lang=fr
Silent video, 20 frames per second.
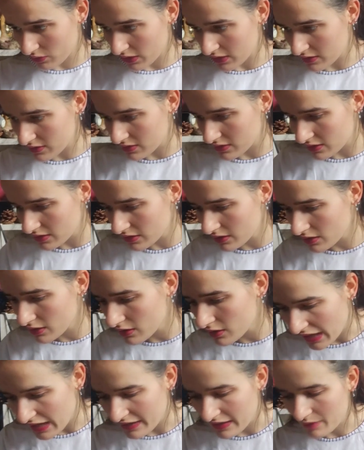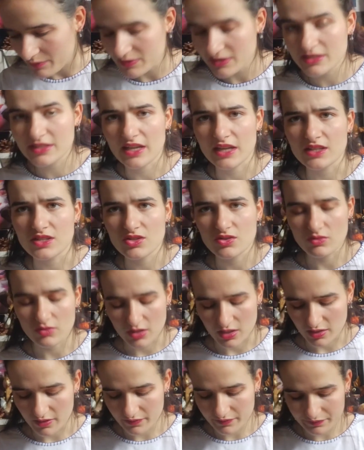tout casser Ah il y a un petit scratch,
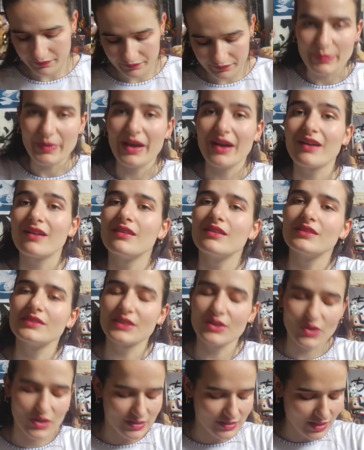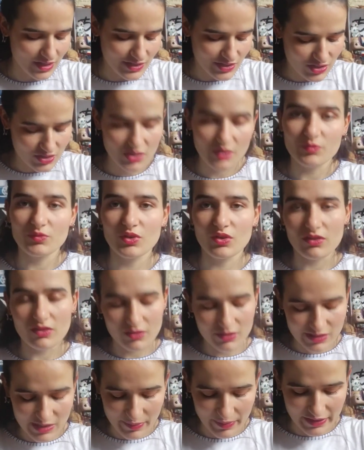ok. Et pas euh, Nicolas Scratch comme dans
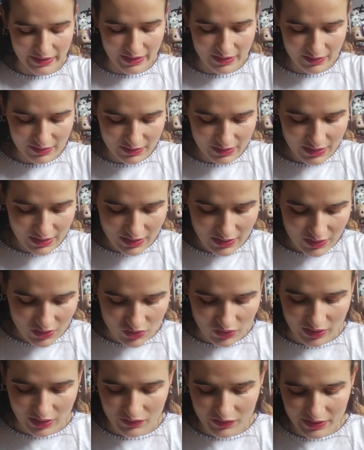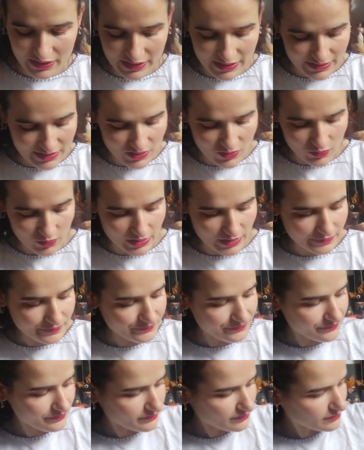Sabrina. Je suis en train de finir la saison là.
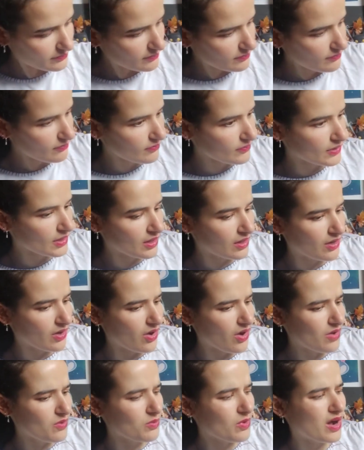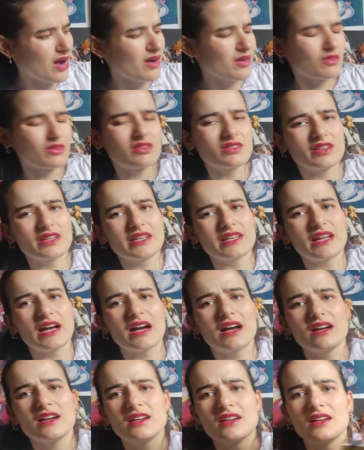Oh waouh, il
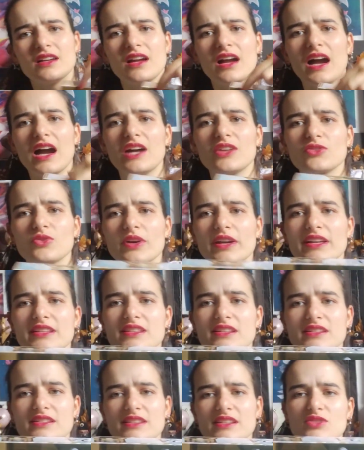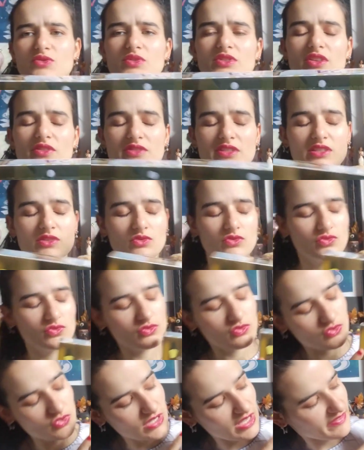a 1, 2, 3, 4, 5, 6, 7, 8, 9, 10, 11,
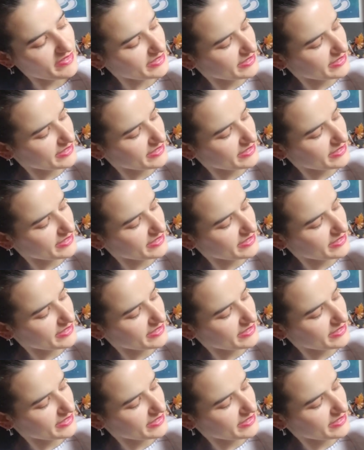12 jusqu'à